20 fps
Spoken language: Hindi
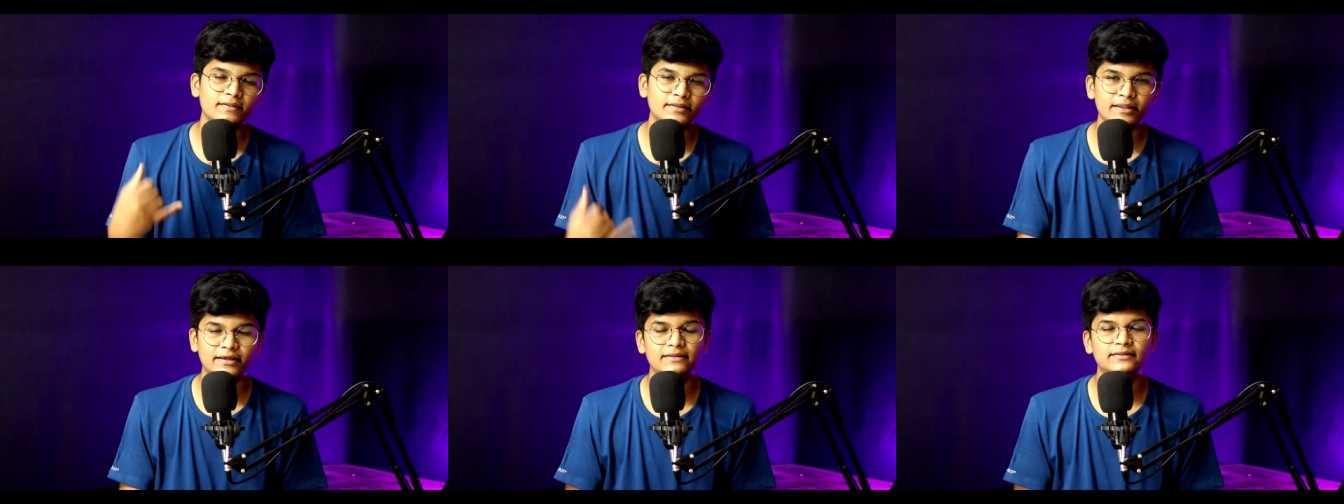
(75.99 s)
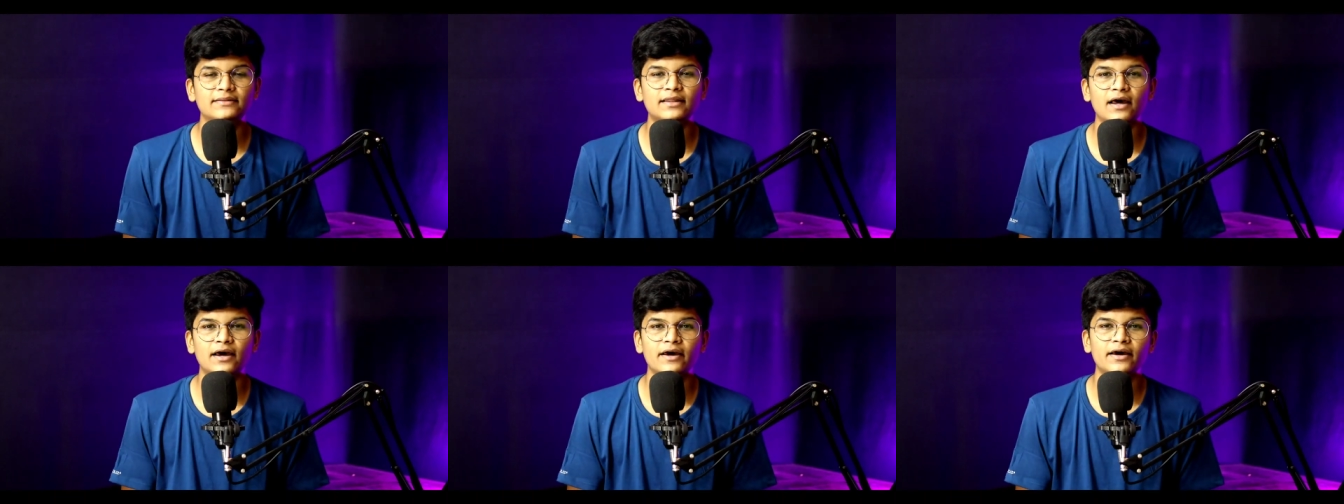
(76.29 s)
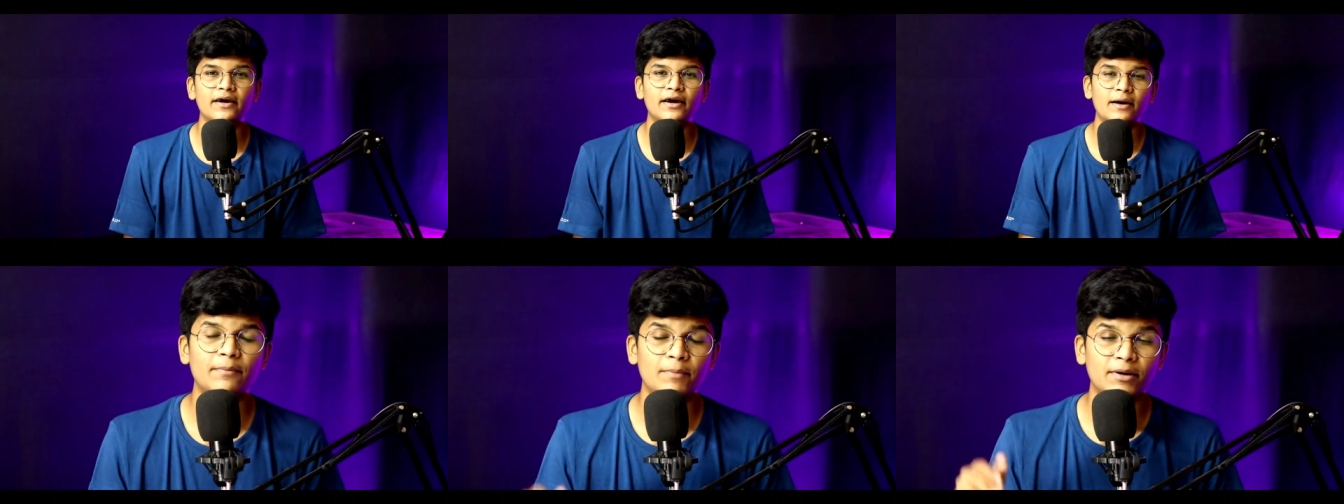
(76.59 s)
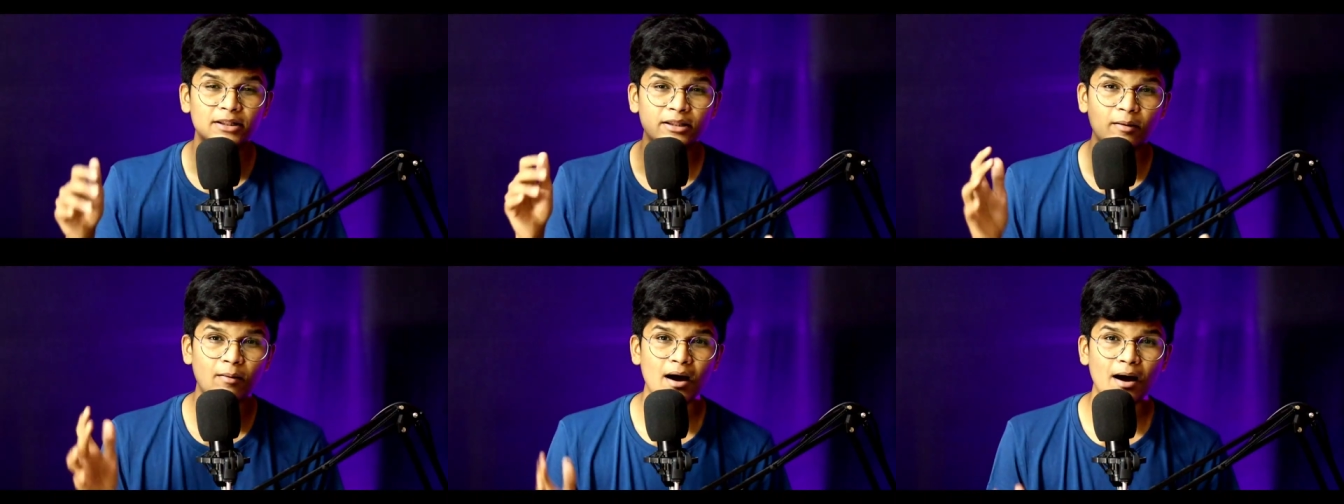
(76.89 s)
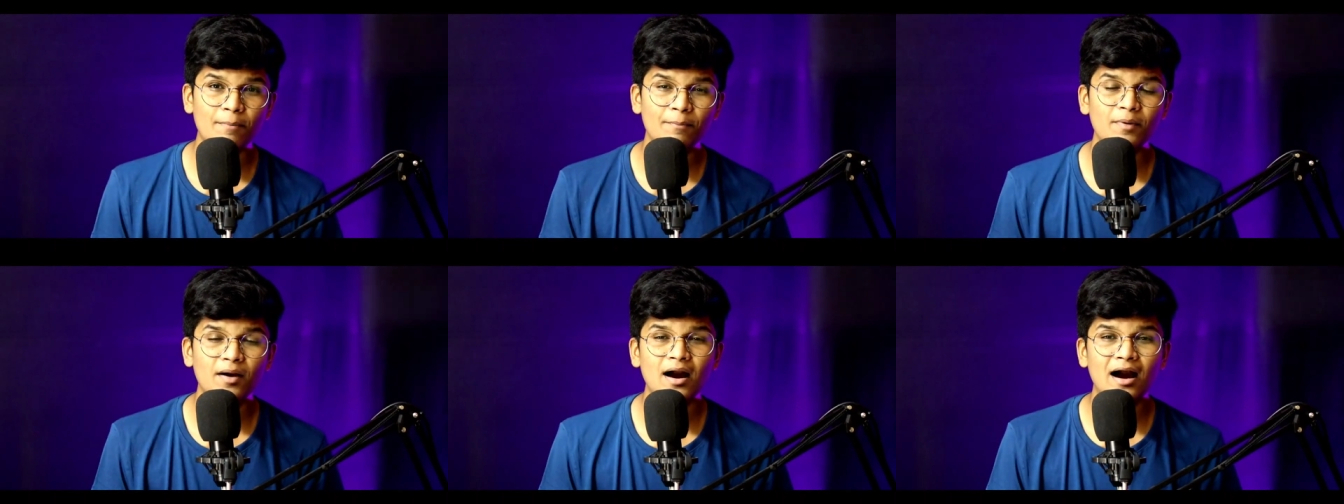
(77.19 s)
दिखता है मतलब
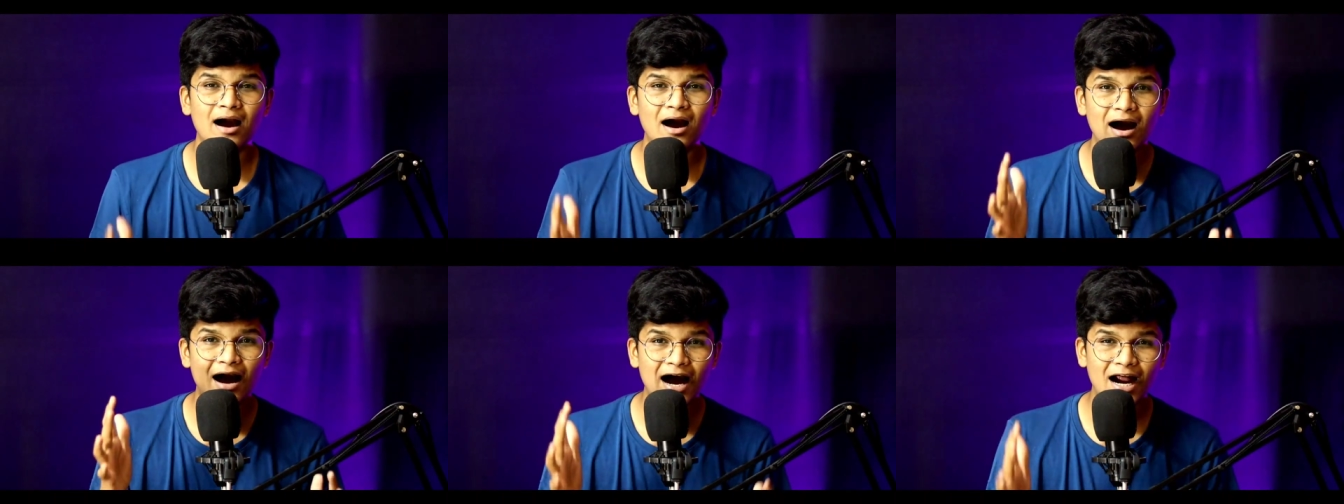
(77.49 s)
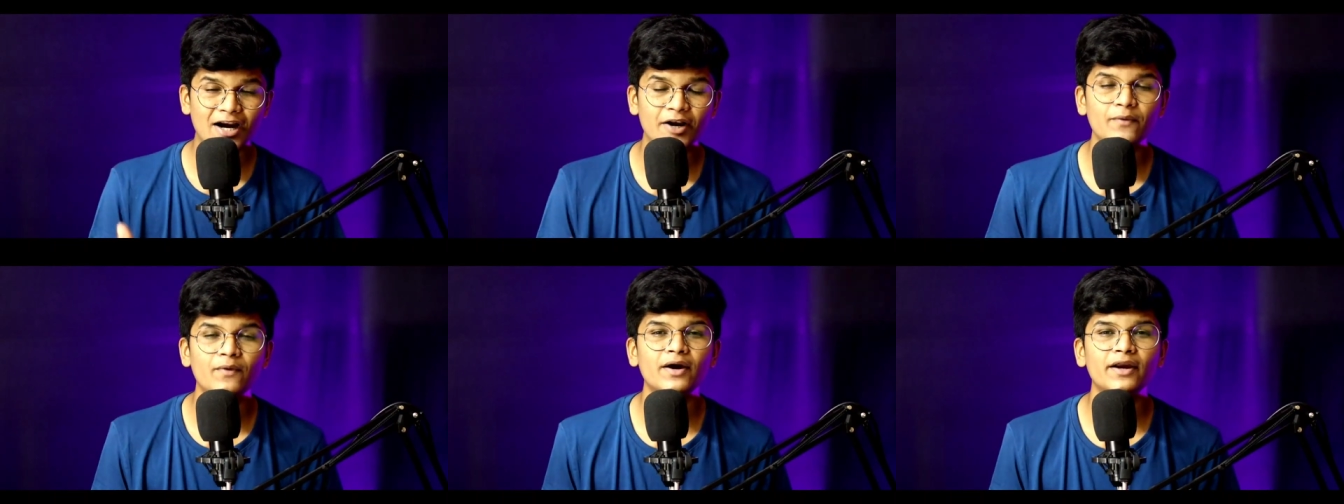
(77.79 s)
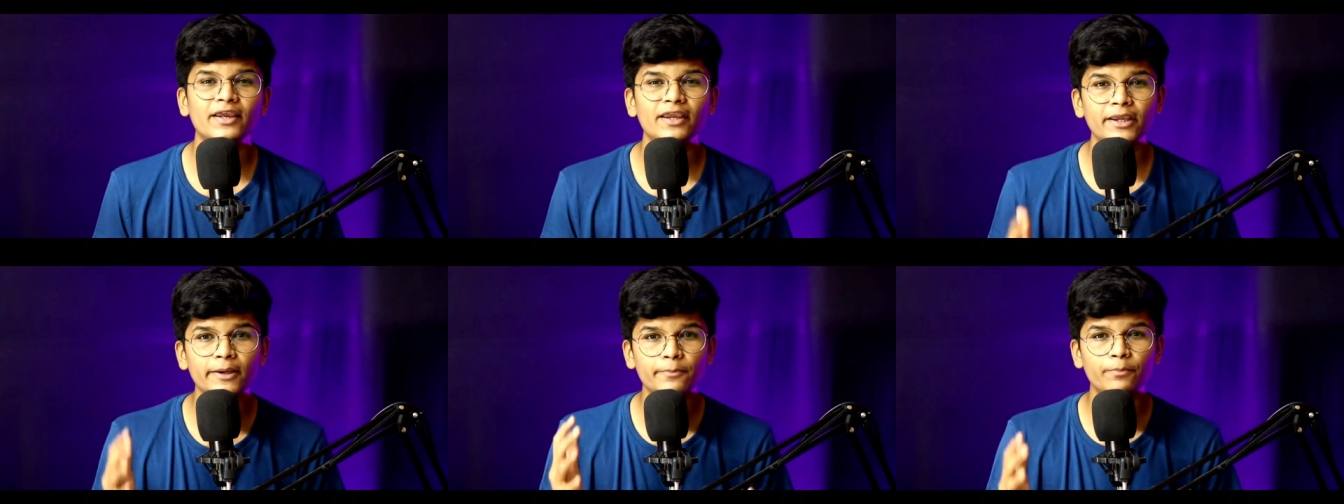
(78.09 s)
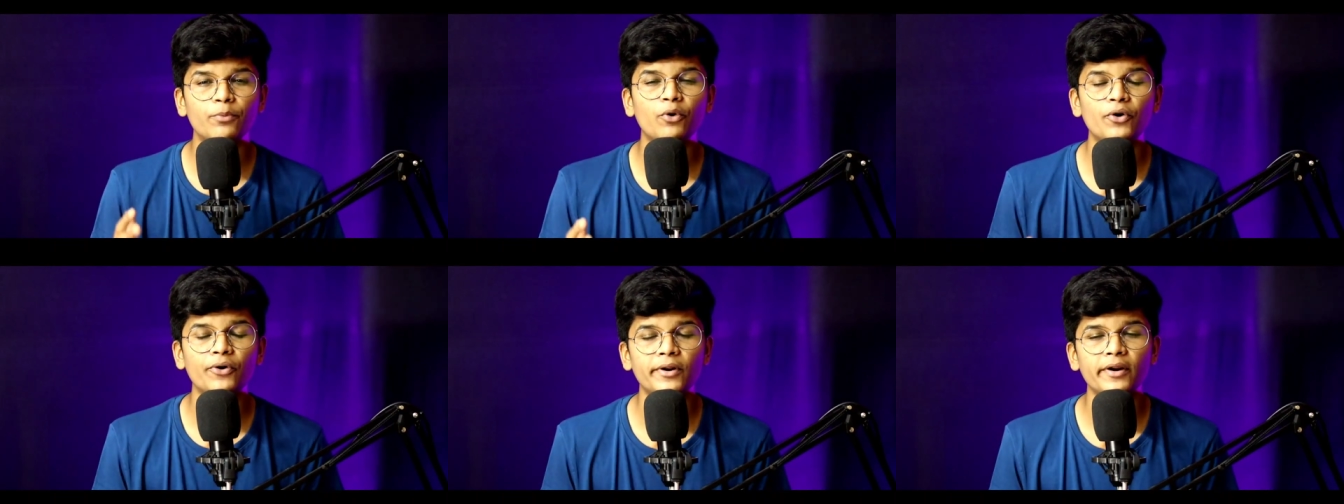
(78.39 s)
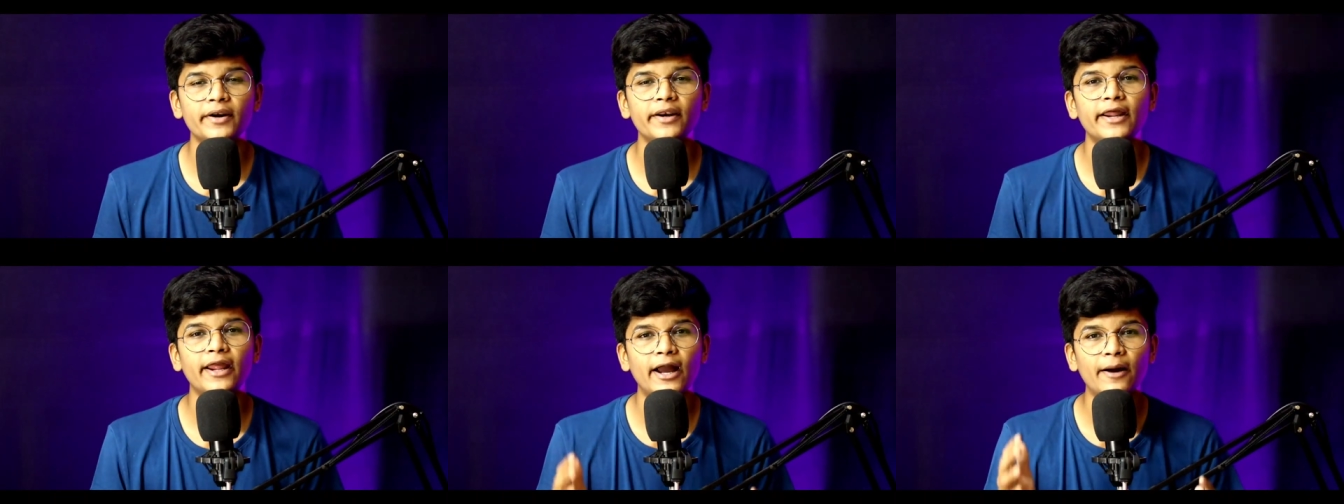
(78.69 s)
आपका हार्डवर्क ही
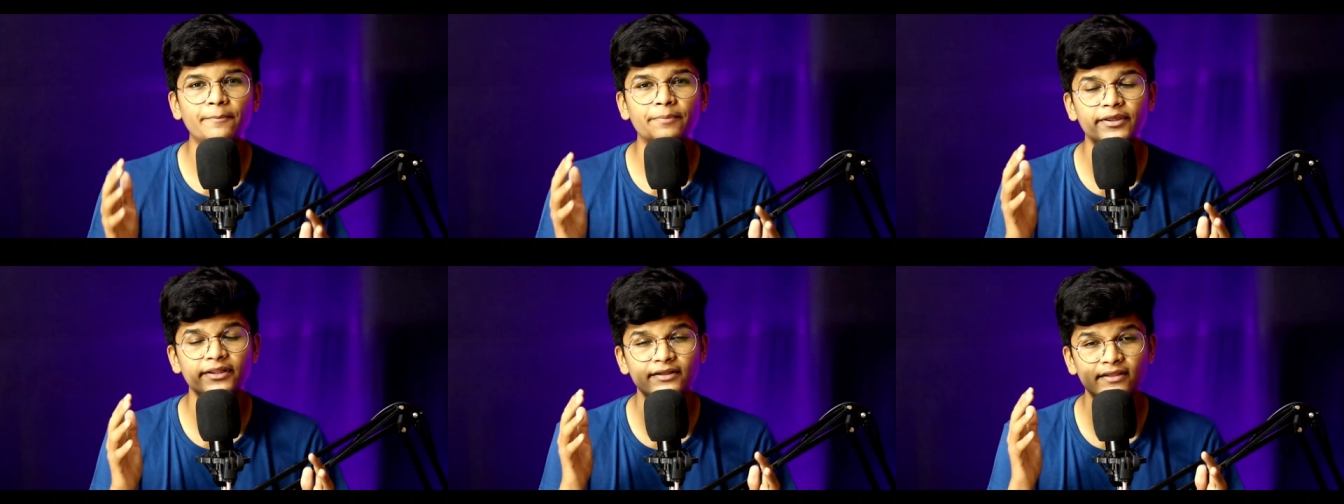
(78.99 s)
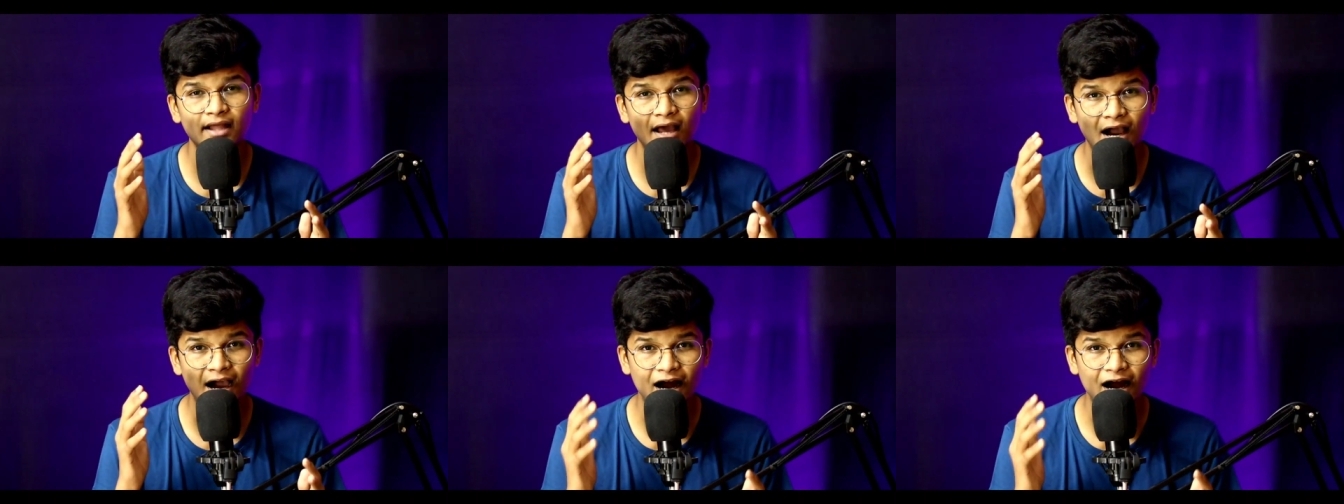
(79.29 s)
इम्पोर्टेंट है आप कितना